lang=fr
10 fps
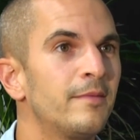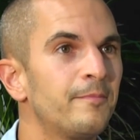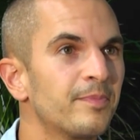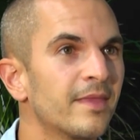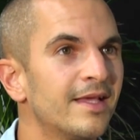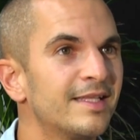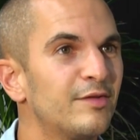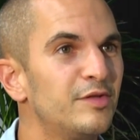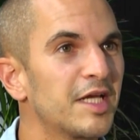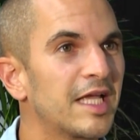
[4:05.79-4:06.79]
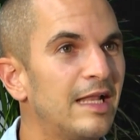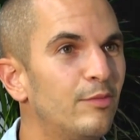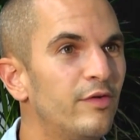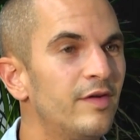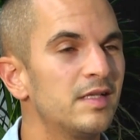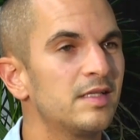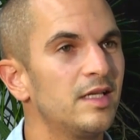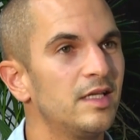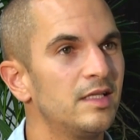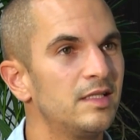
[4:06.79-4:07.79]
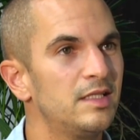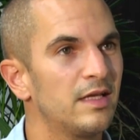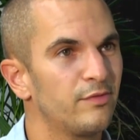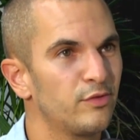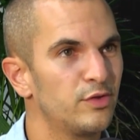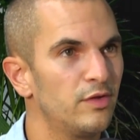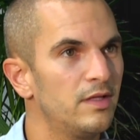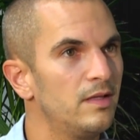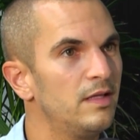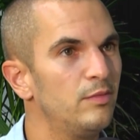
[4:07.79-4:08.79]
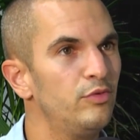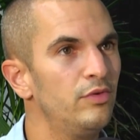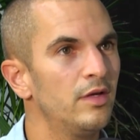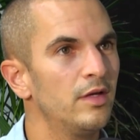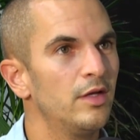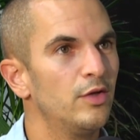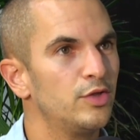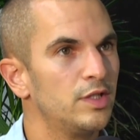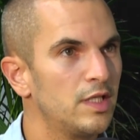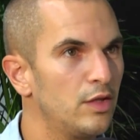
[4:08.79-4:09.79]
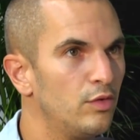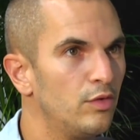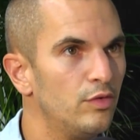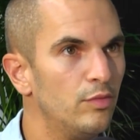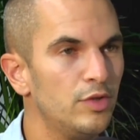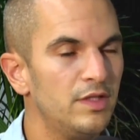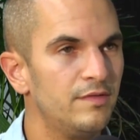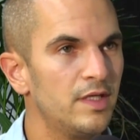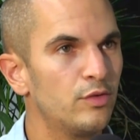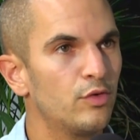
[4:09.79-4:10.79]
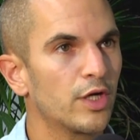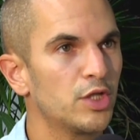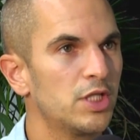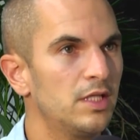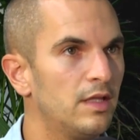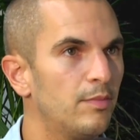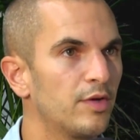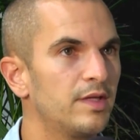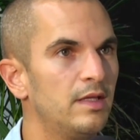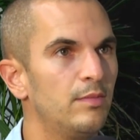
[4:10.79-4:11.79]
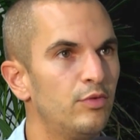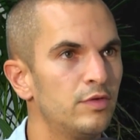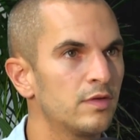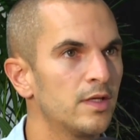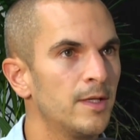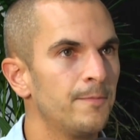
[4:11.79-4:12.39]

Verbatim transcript: Hein. ça veut dire qu'elle est mauvaise, et si ça fonctionne dès le début, j'essaye de, de, modifier, de corriger, d'apporter des plus.